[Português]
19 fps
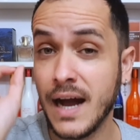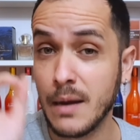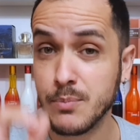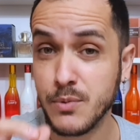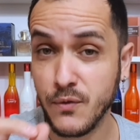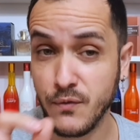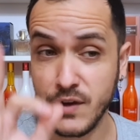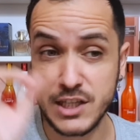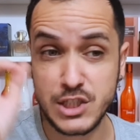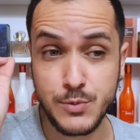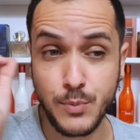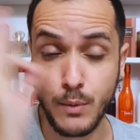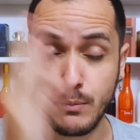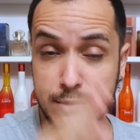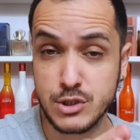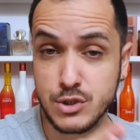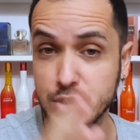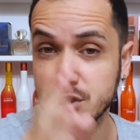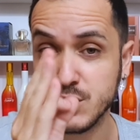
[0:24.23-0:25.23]
Aproveite
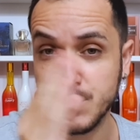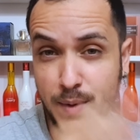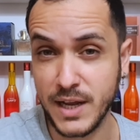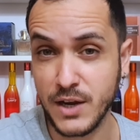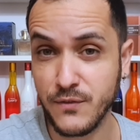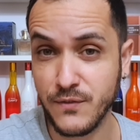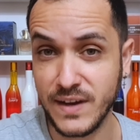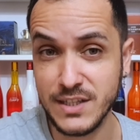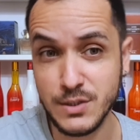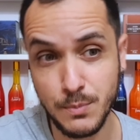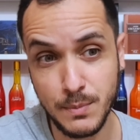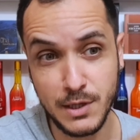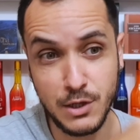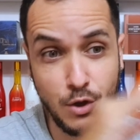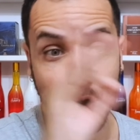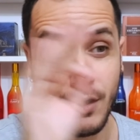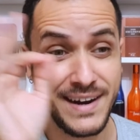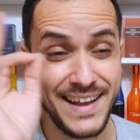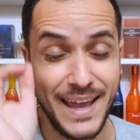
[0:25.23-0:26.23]
promoções de Black Friday,
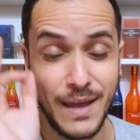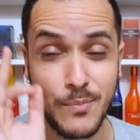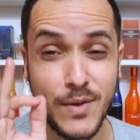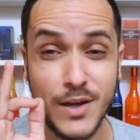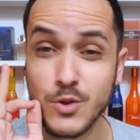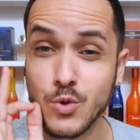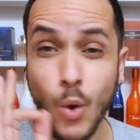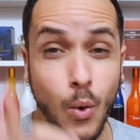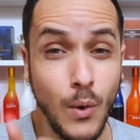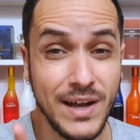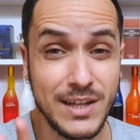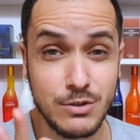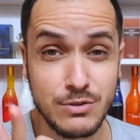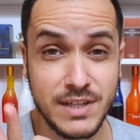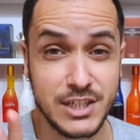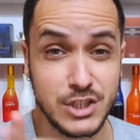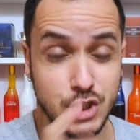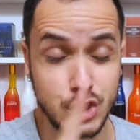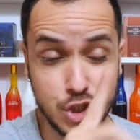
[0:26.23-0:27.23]
melhor época do ano,
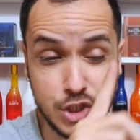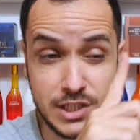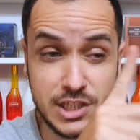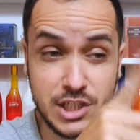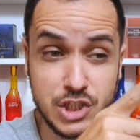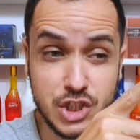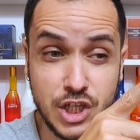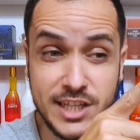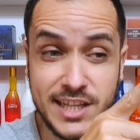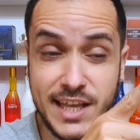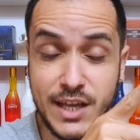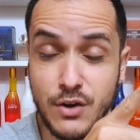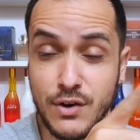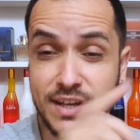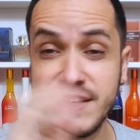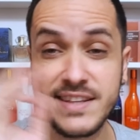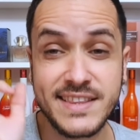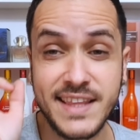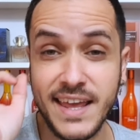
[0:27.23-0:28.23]
tá gente? Janeiro
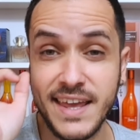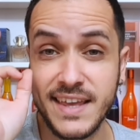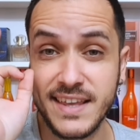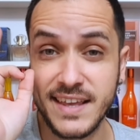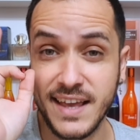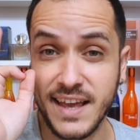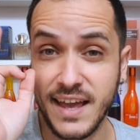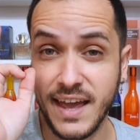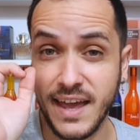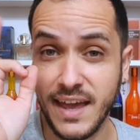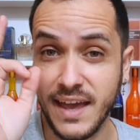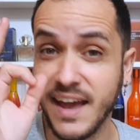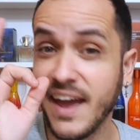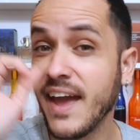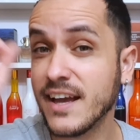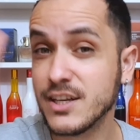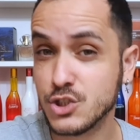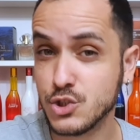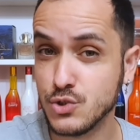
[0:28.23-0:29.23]
aí tem é,
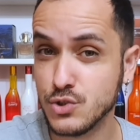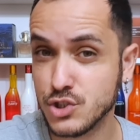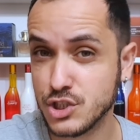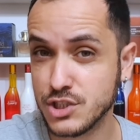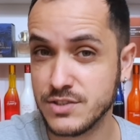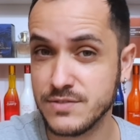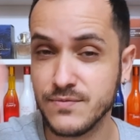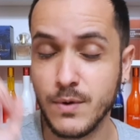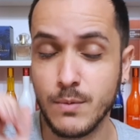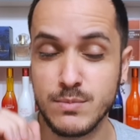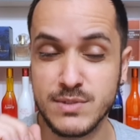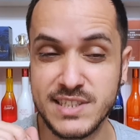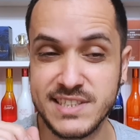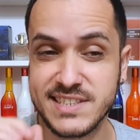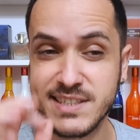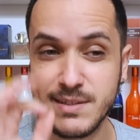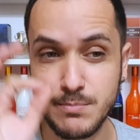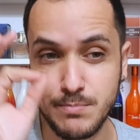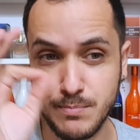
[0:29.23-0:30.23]
reajuste, vamos dizer
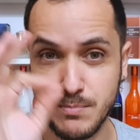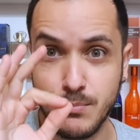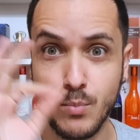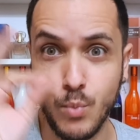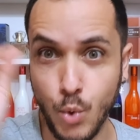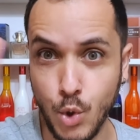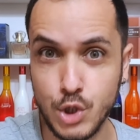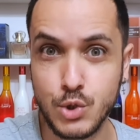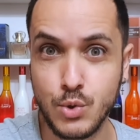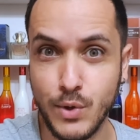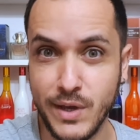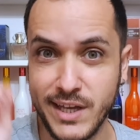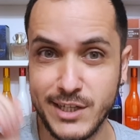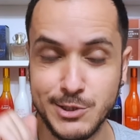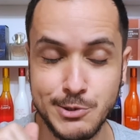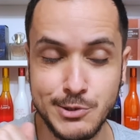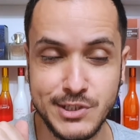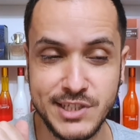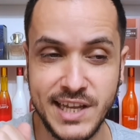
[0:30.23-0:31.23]
assim, muito
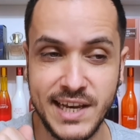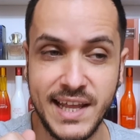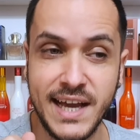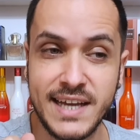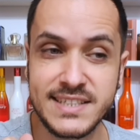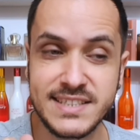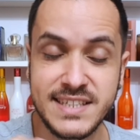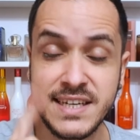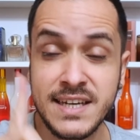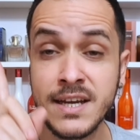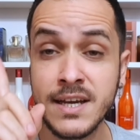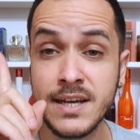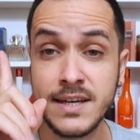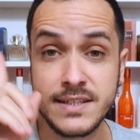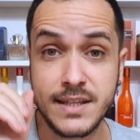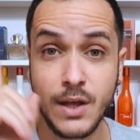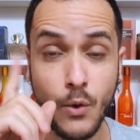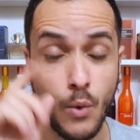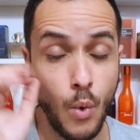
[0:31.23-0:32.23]
reajuste, aliás, né?
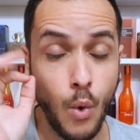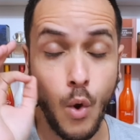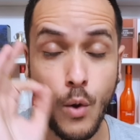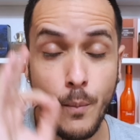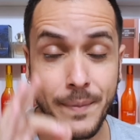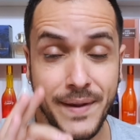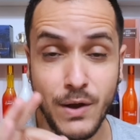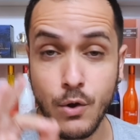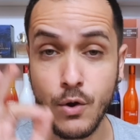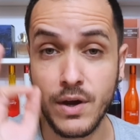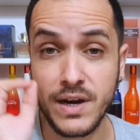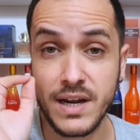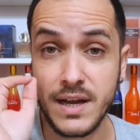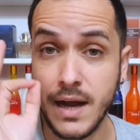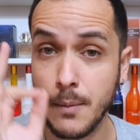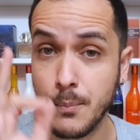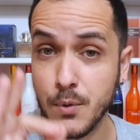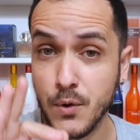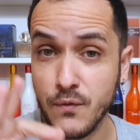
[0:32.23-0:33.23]
Então compre
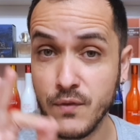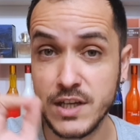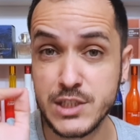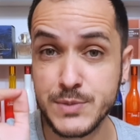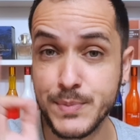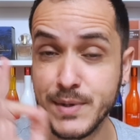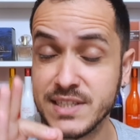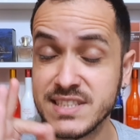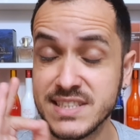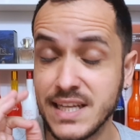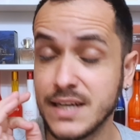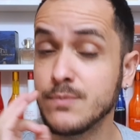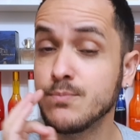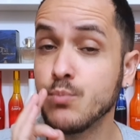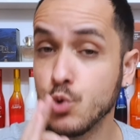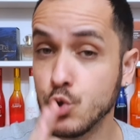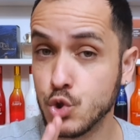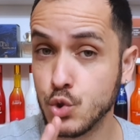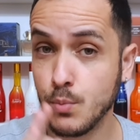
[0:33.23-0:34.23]
agora, aproveite porque está
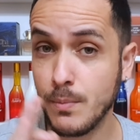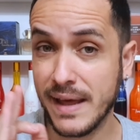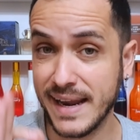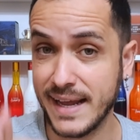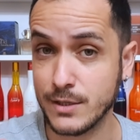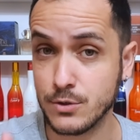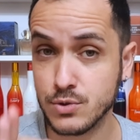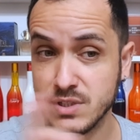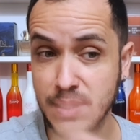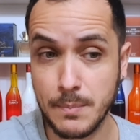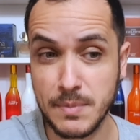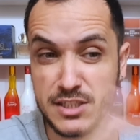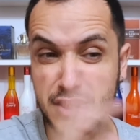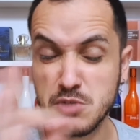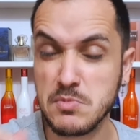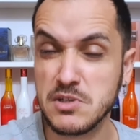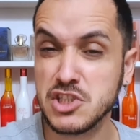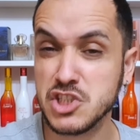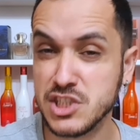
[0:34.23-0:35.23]
muito barato, está
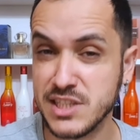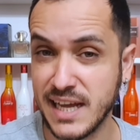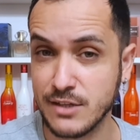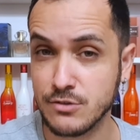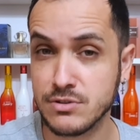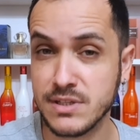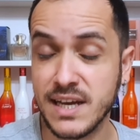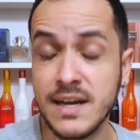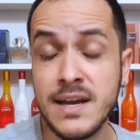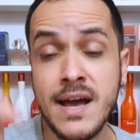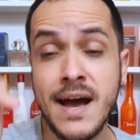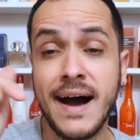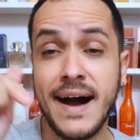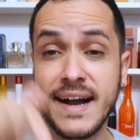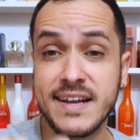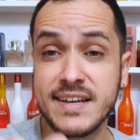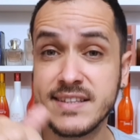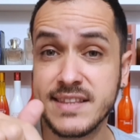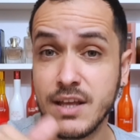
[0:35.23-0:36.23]
praticamente dado, tá?
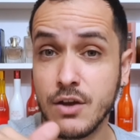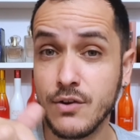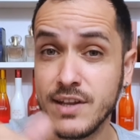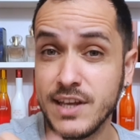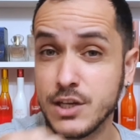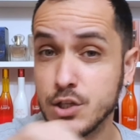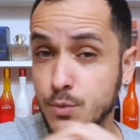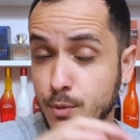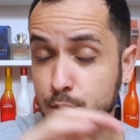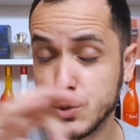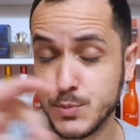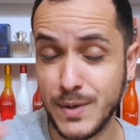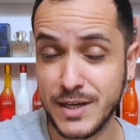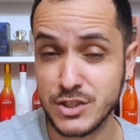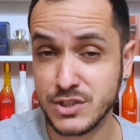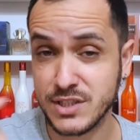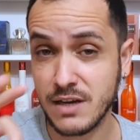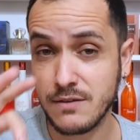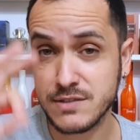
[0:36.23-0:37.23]
Aqui tem o link do meu
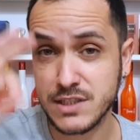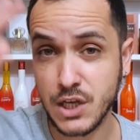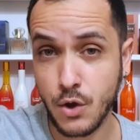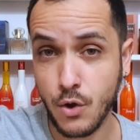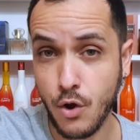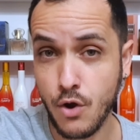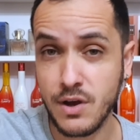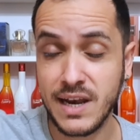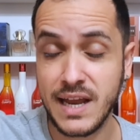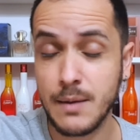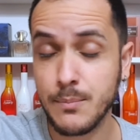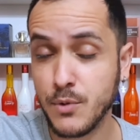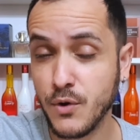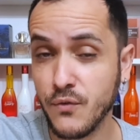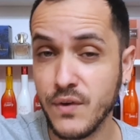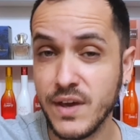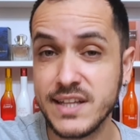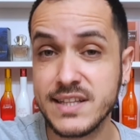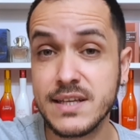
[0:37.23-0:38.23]
espaço tal, você corre lá,
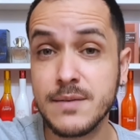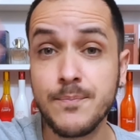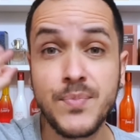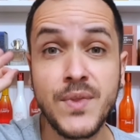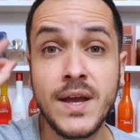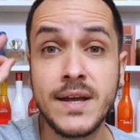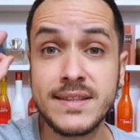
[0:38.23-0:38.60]
aproveita.